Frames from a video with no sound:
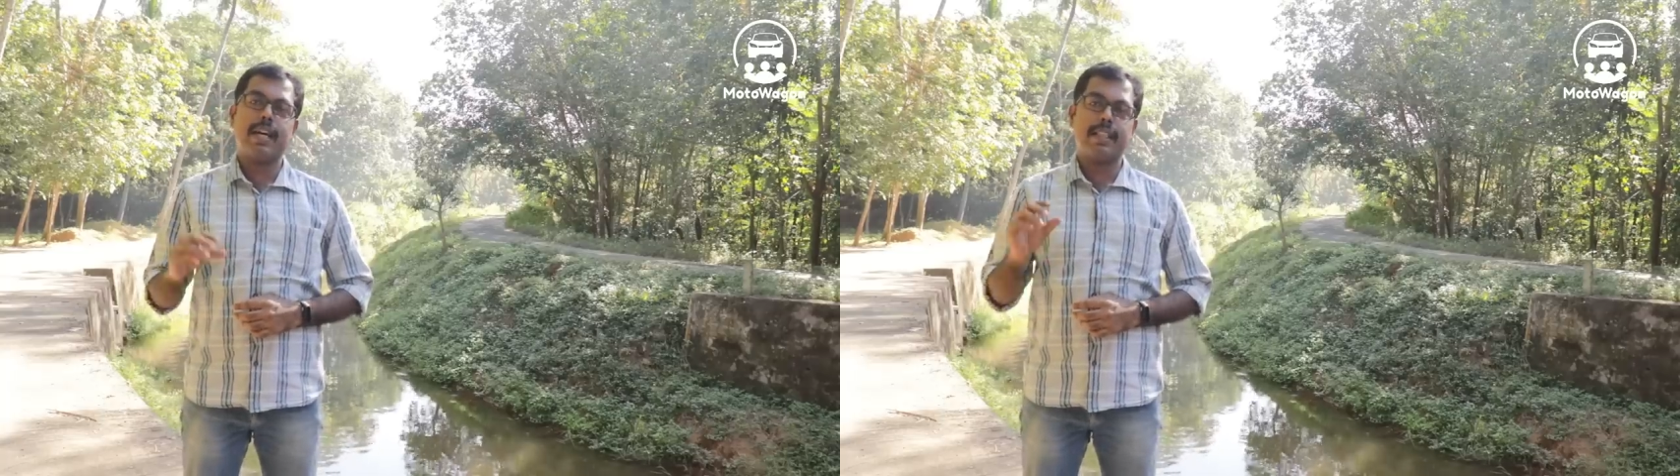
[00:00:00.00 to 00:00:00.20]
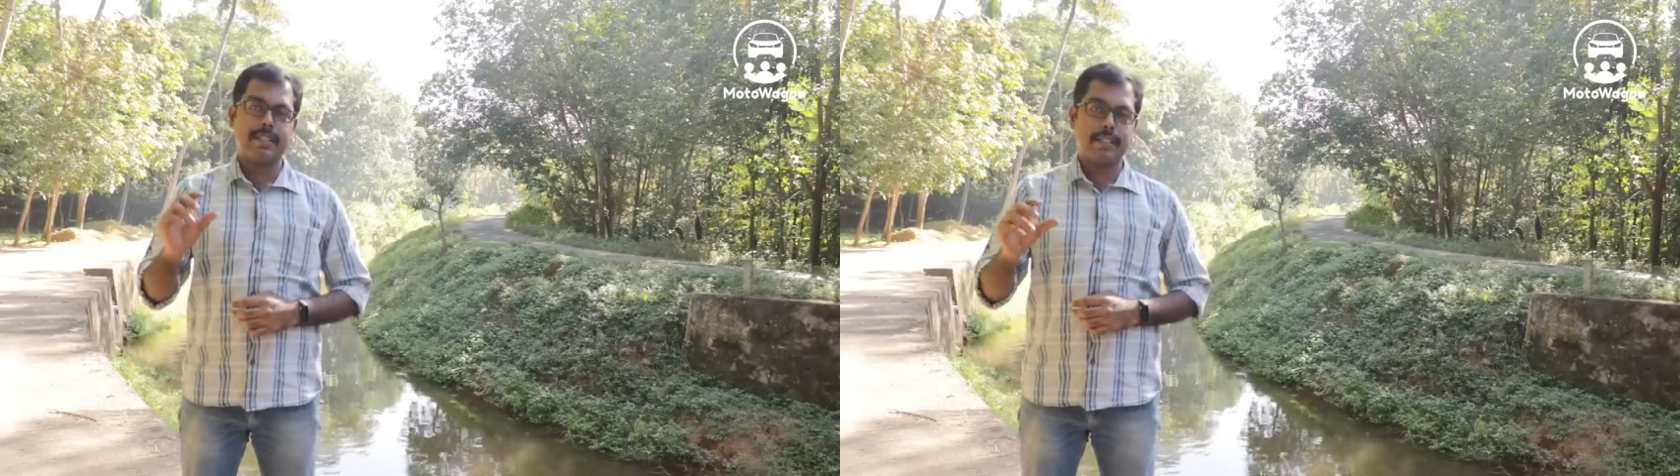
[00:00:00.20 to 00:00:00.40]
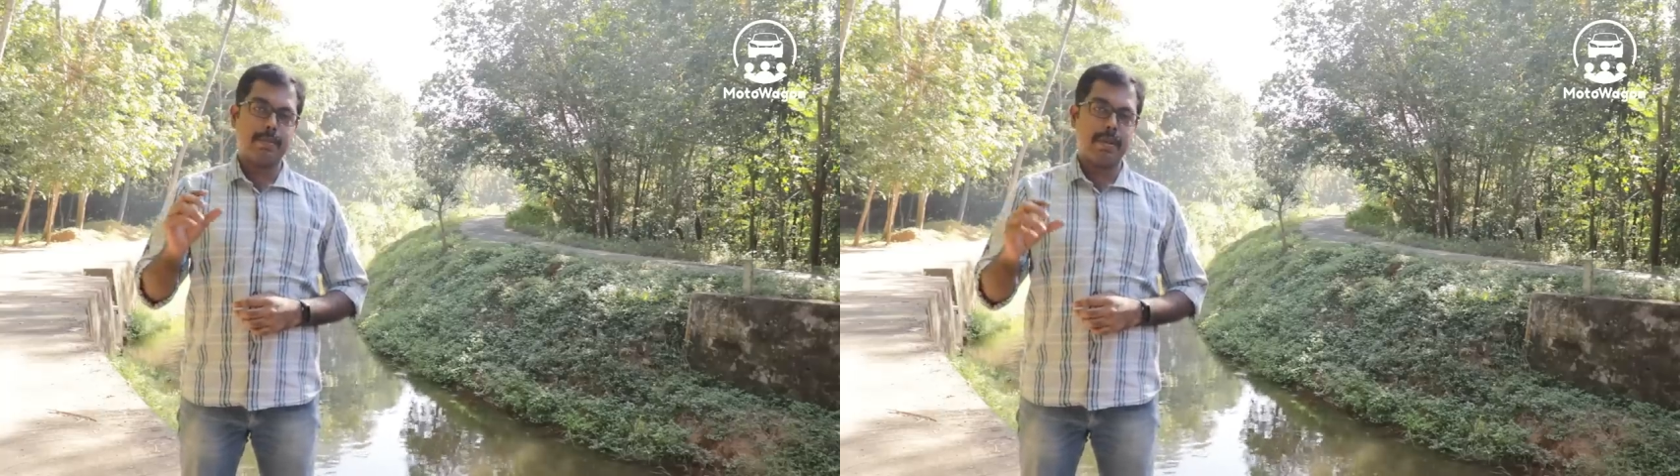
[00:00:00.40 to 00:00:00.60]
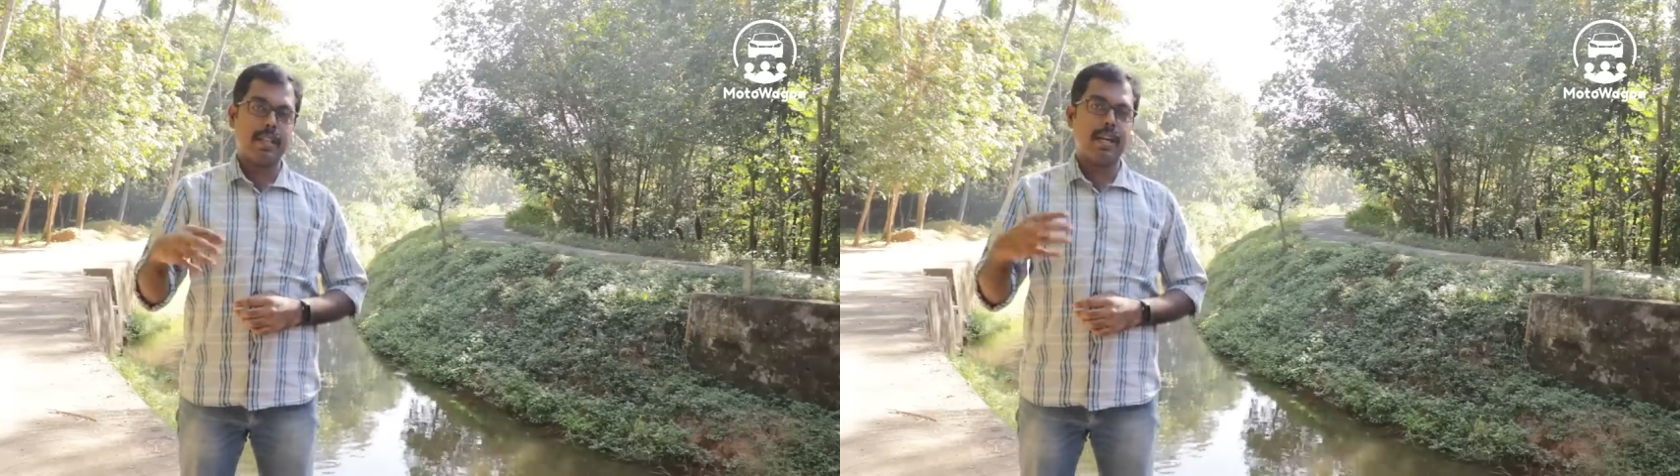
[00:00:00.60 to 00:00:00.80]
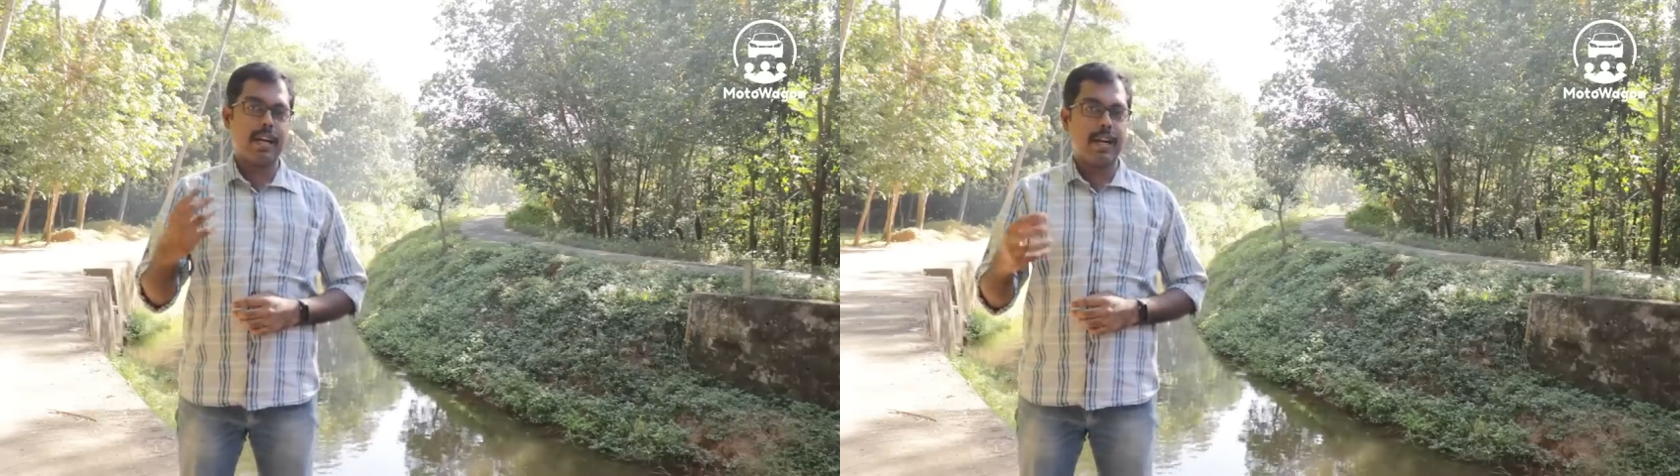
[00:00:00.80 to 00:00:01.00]
அந்த
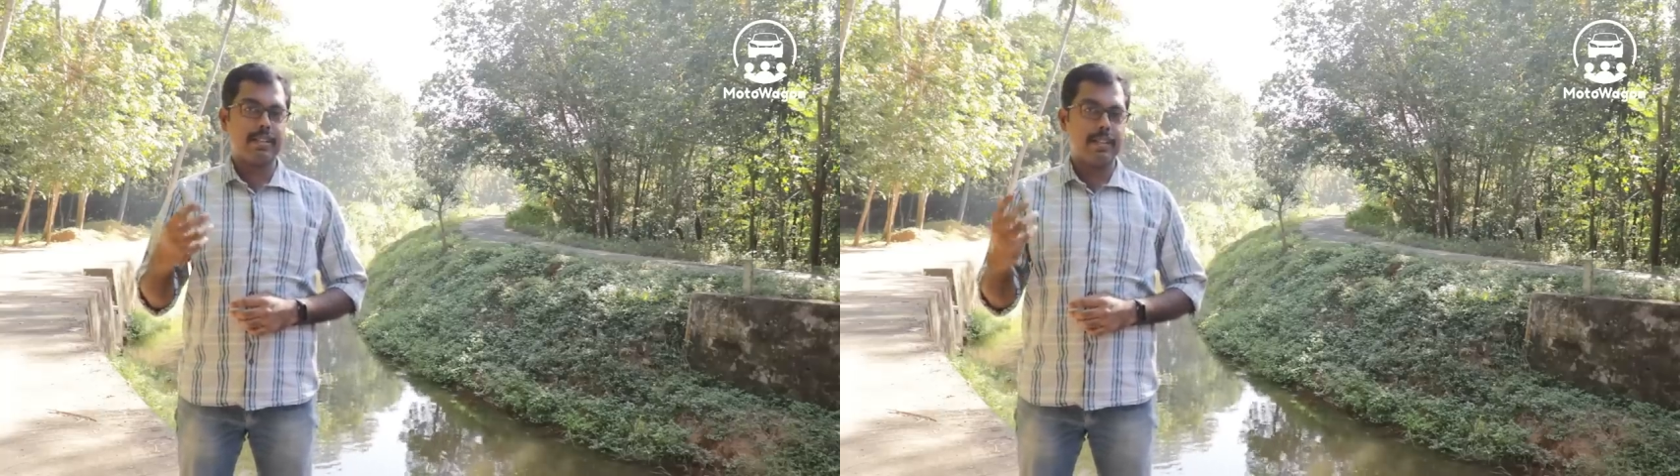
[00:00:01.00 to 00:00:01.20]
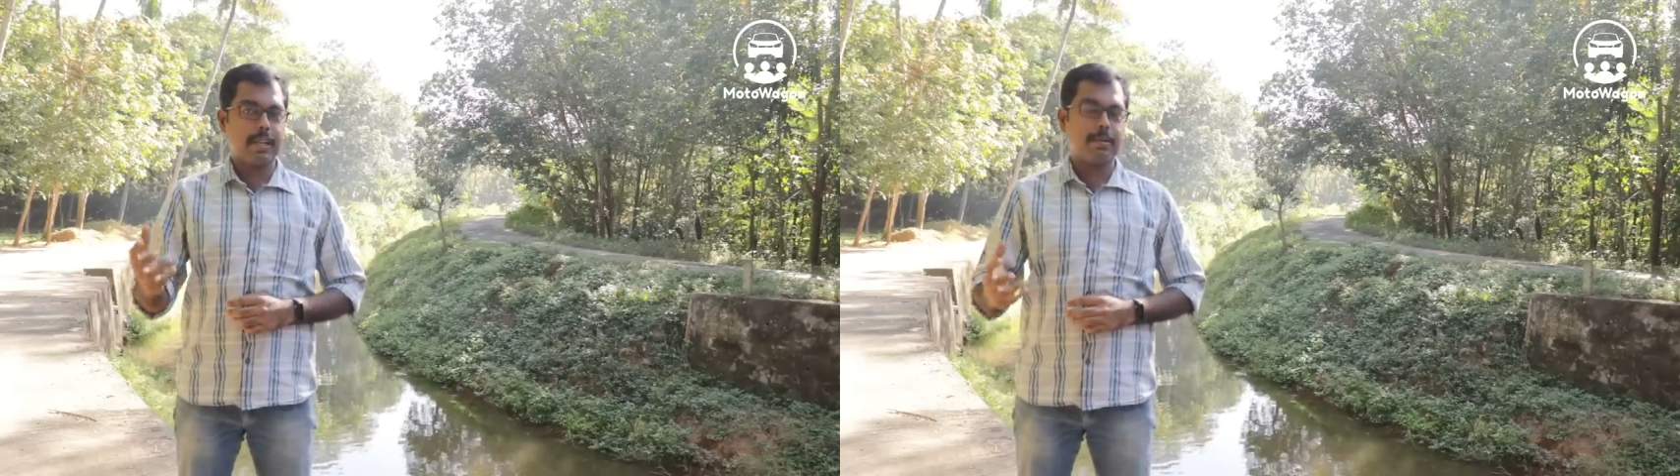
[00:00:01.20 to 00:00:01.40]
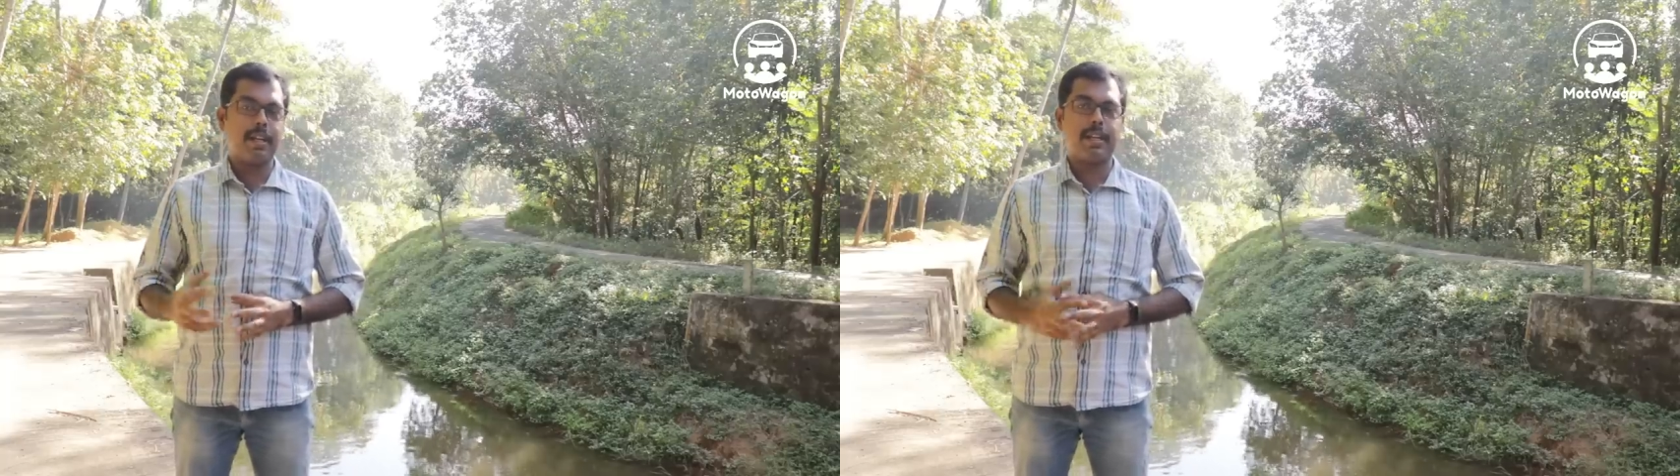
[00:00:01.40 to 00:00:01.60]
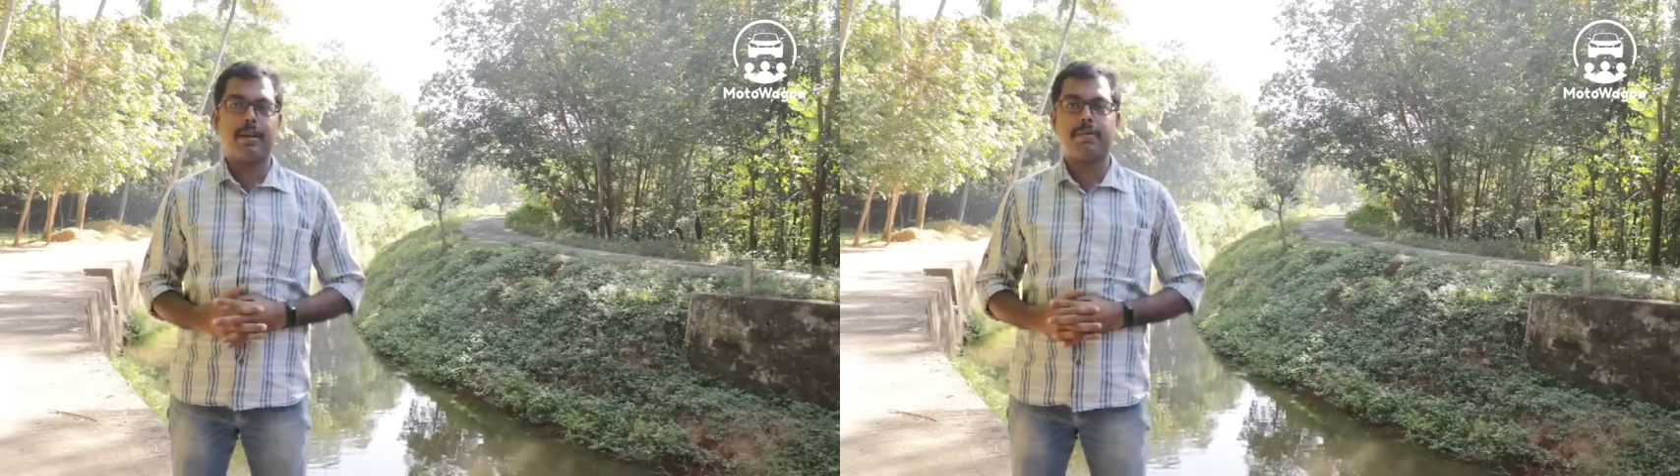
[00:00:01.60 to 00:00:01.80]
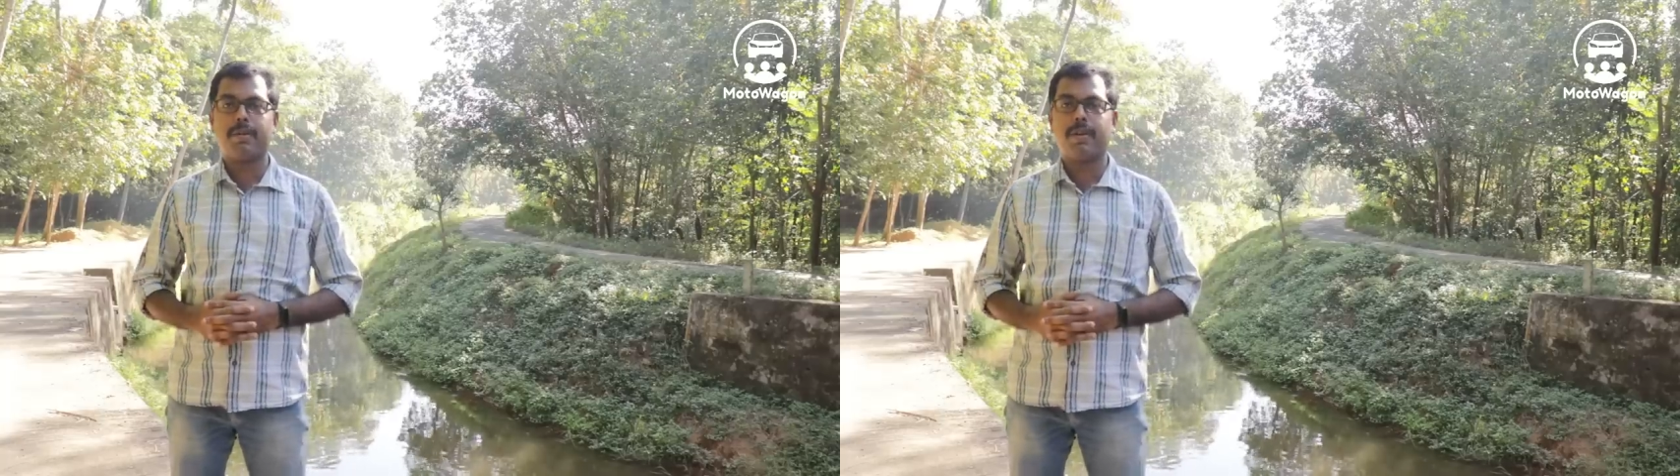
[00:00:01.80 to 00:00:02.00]
செக்மெண்ட்டில் தான் காரை செலக்ட் பண்ண ட்ரை
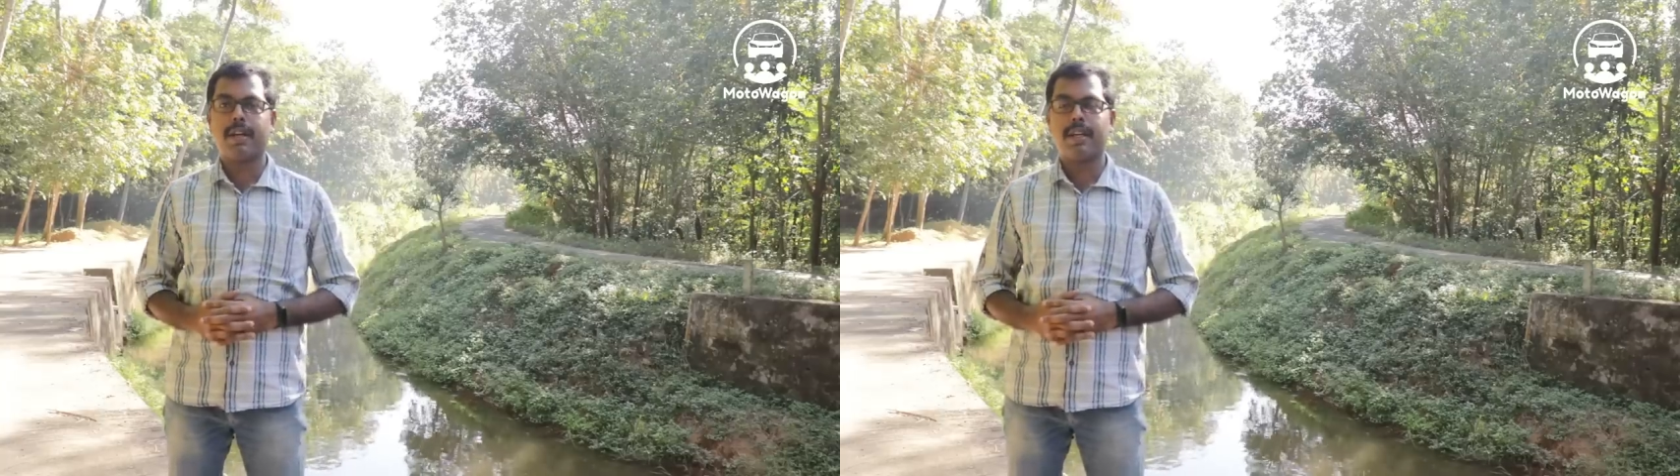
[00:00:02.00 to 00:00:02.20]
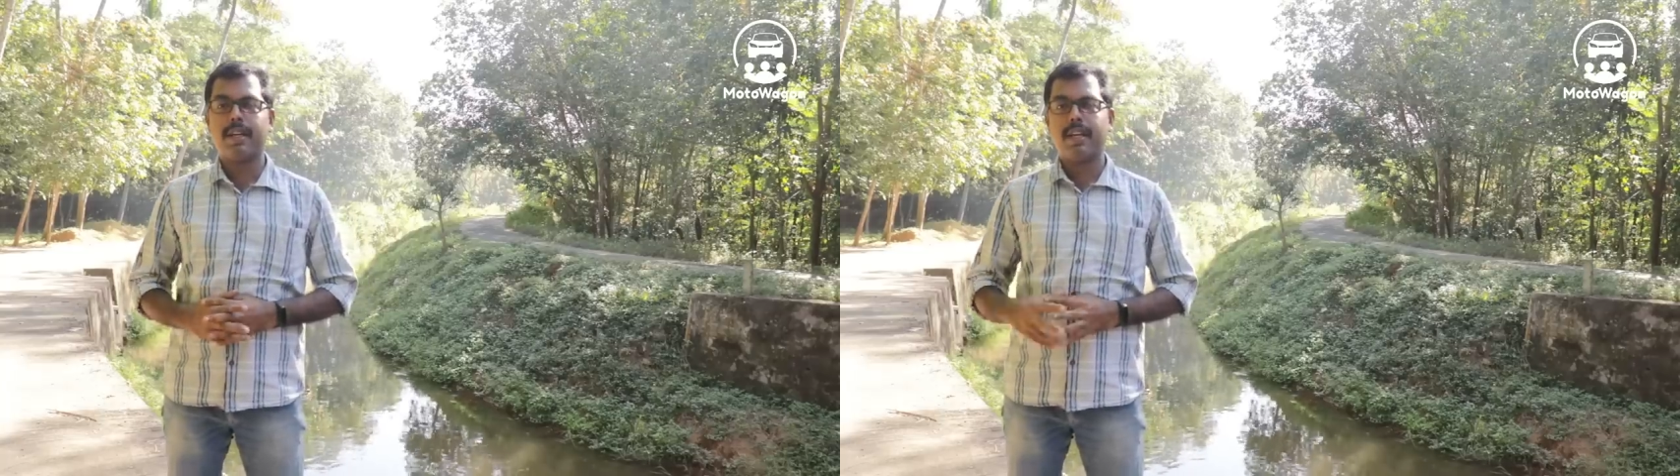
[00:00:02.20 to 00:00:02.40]
பண்ணுவாங்க